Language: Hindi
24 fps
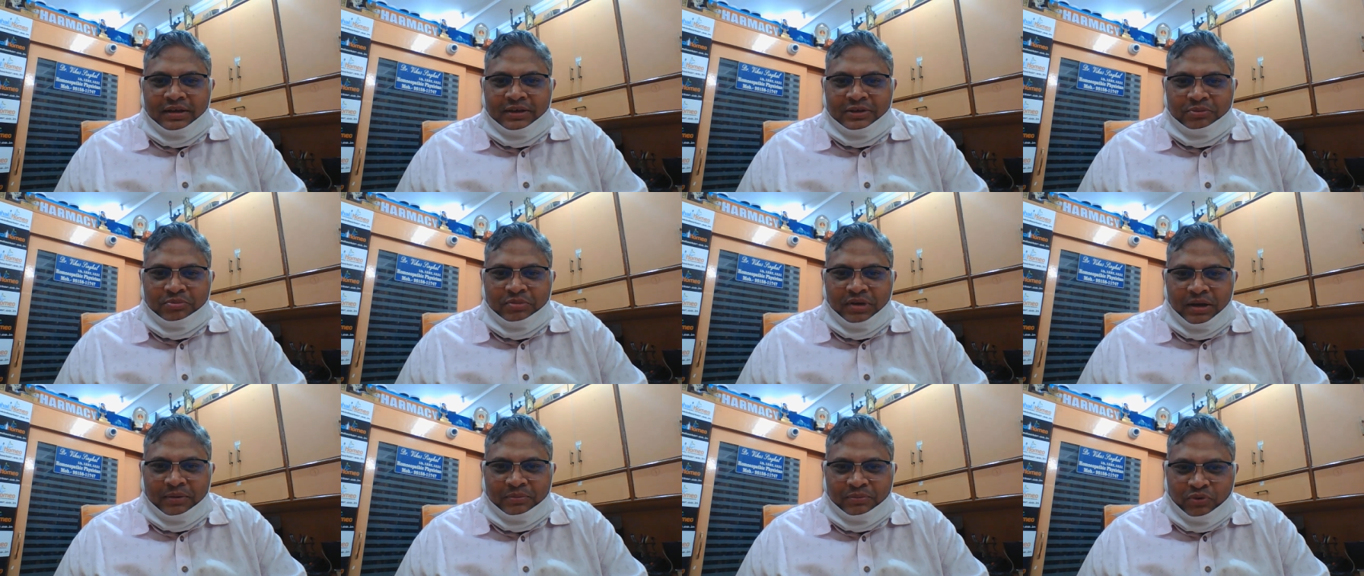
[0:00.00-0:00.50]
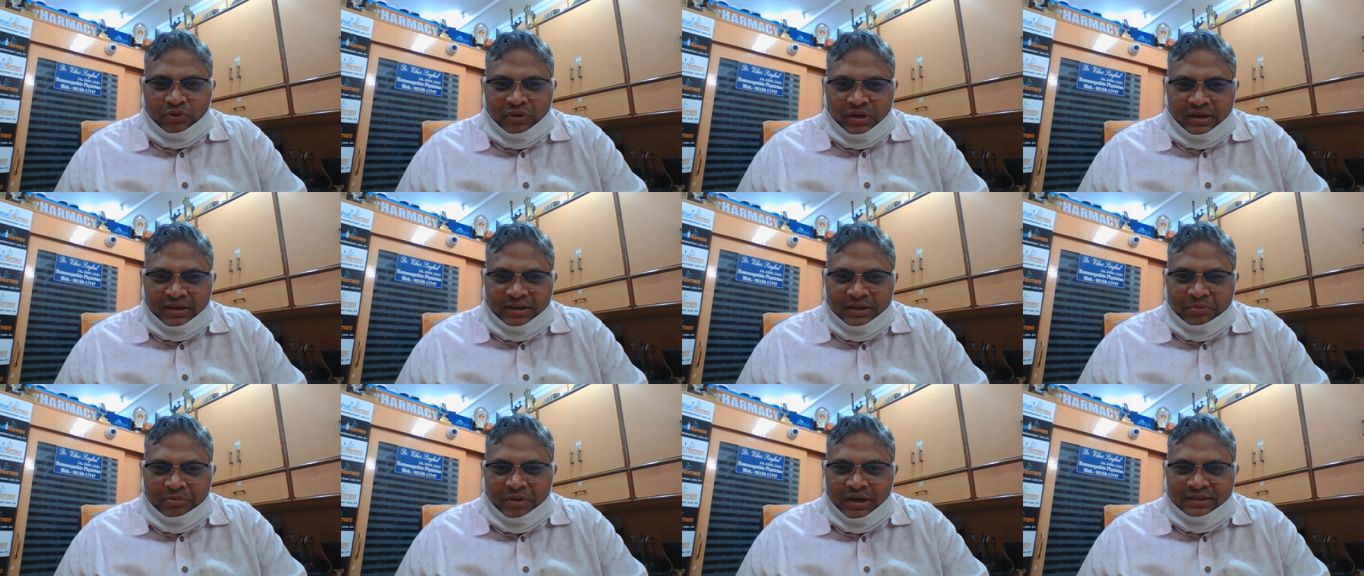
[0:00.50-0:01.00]
इसमें आपको
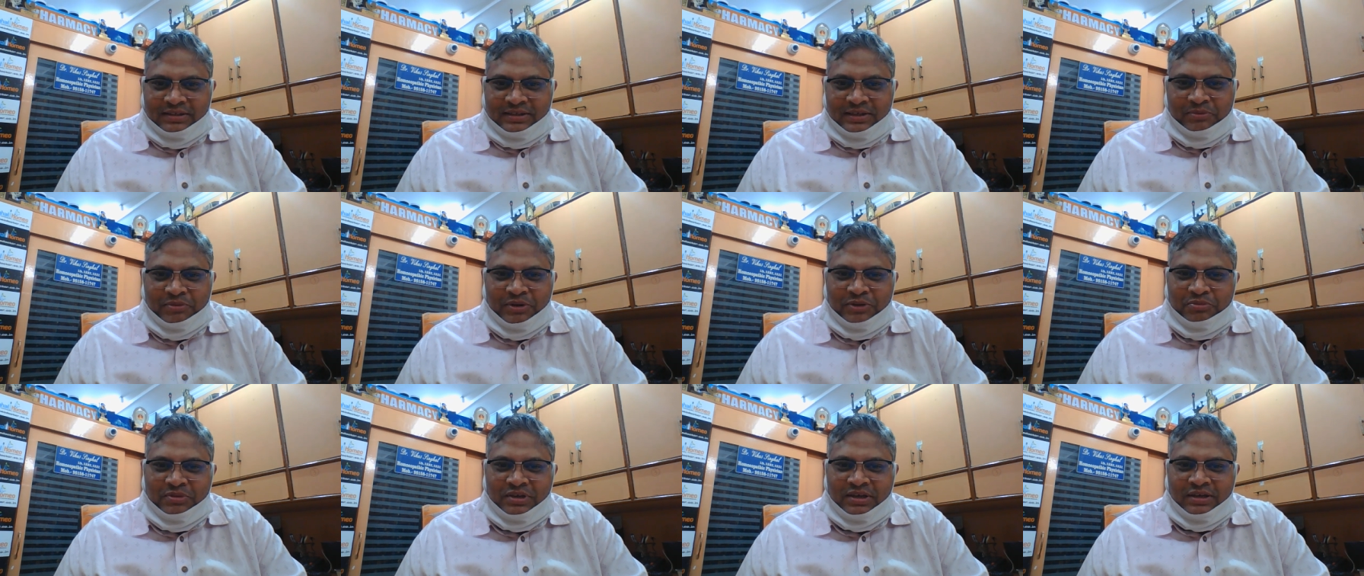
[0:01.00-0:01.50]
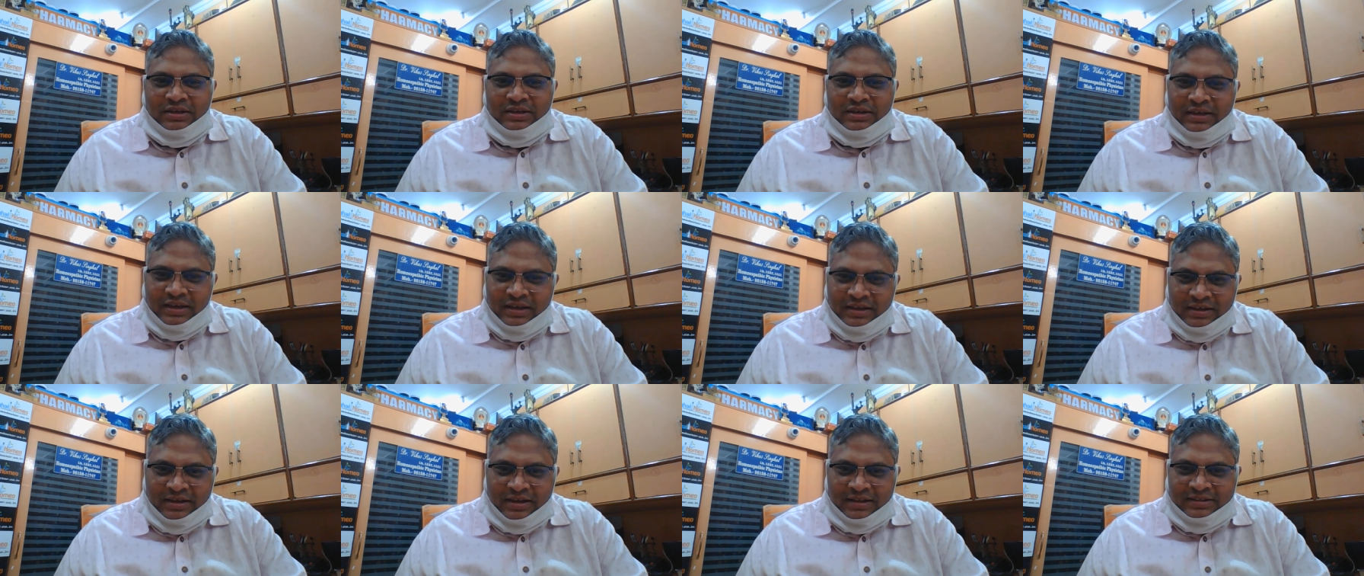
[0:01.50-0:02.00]
अगर ये बात समझ में
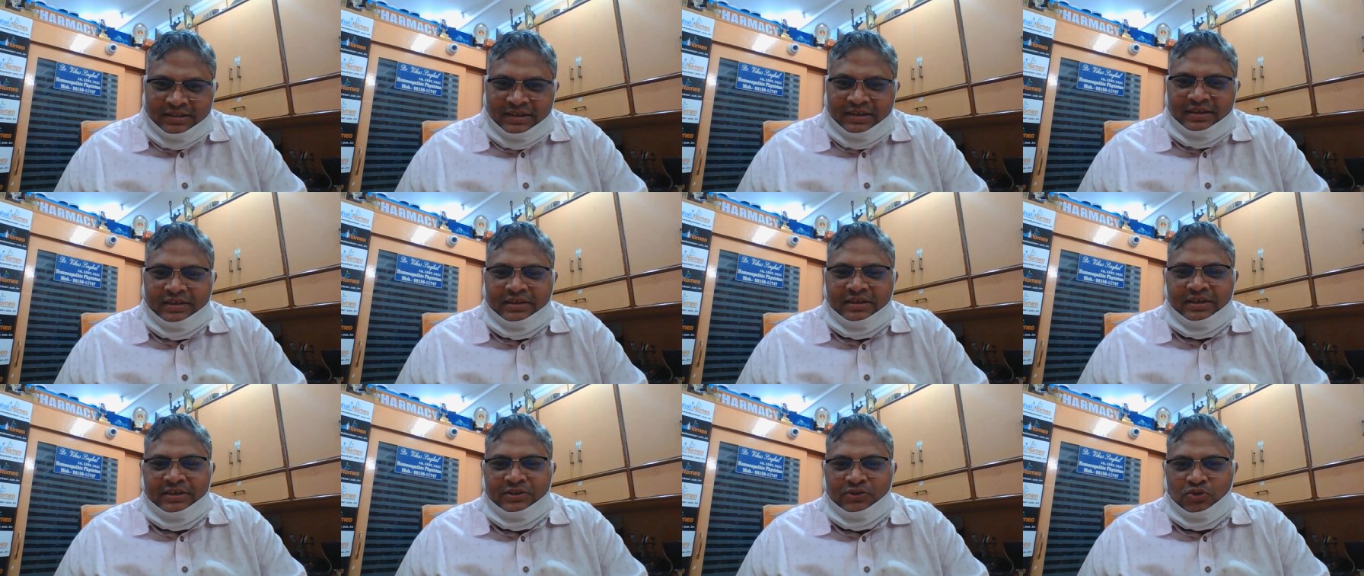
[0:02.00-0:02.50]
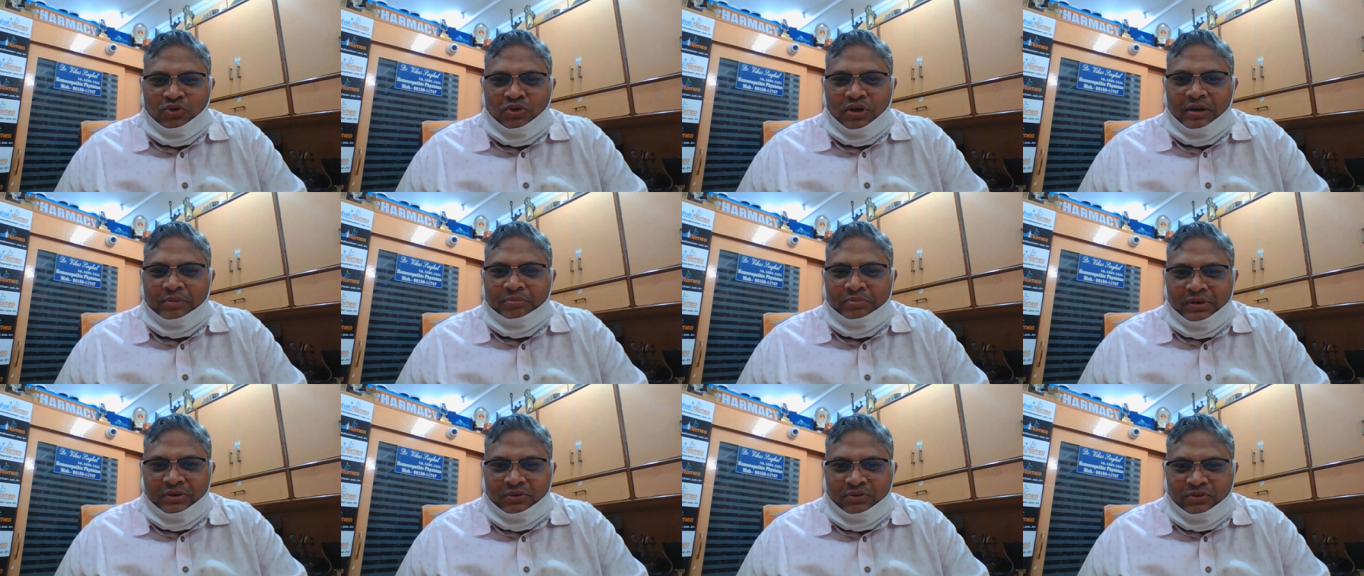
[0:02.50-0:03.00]
नहीं आती है इनकेस तो
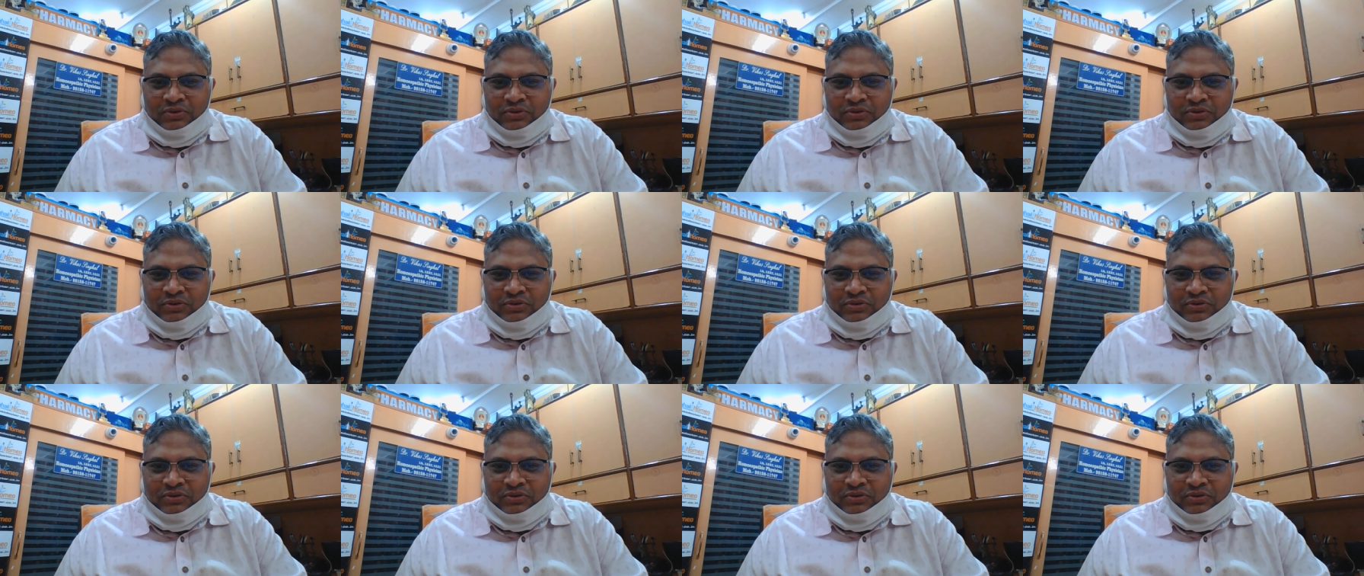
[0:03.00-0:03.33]
आप मेरे को